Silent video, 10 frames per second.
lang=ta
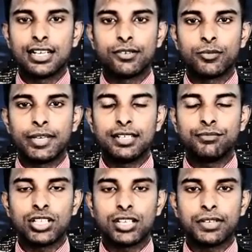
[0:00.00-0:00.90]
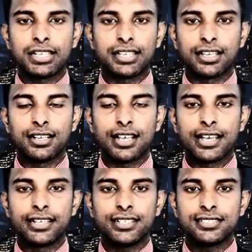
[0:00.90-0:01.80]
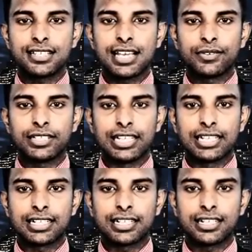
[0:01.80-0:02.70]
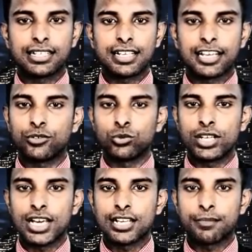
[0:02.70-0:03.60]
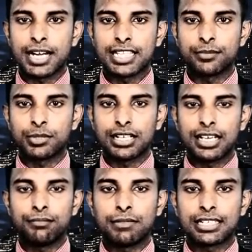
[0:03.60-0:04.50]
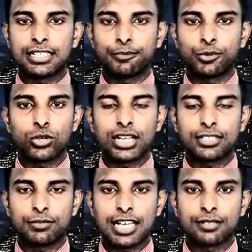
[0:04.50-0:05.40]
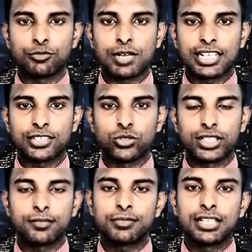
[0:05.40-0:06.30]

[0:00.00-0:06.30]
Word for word: அவர் மேலும் தெரிவிக்கையில் அந்நிய செலாவணி நெருக்கடிகளினால் உண்டான பாதிப்புகளால் மக்கள் போராட்டம் ஆரம்பமாகியுள்ளது